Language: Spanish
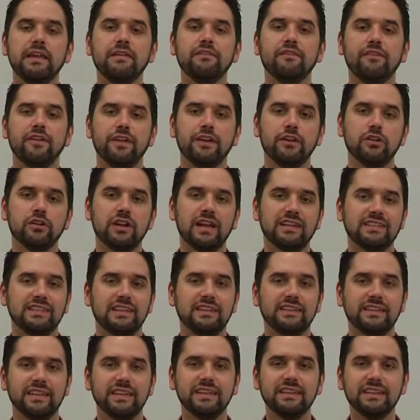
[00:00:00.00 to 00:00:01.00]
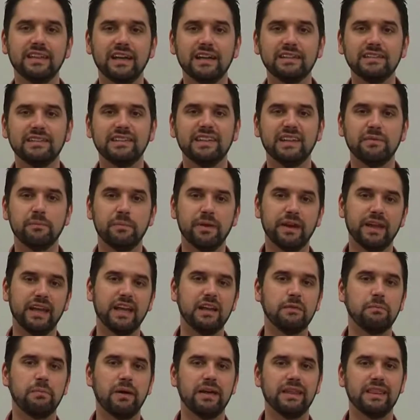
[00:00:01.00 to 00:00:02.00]
inferior a 70 siempre que
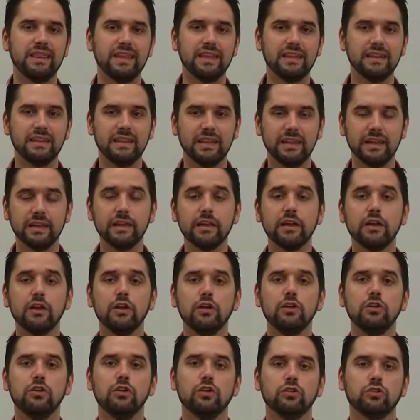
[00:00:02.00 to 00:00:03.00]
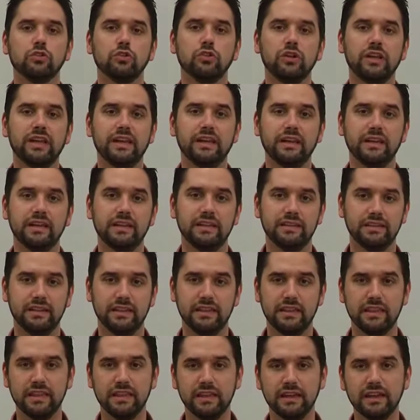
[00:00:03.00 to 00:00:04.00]
el paciente lo tolere, es
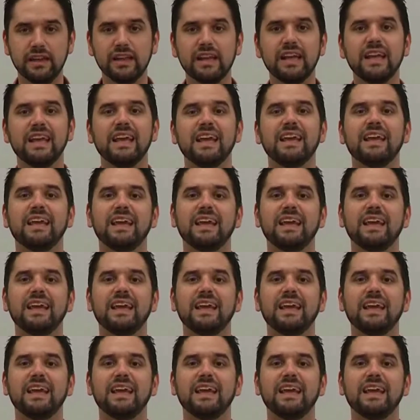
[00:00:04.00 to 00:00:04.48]
decir,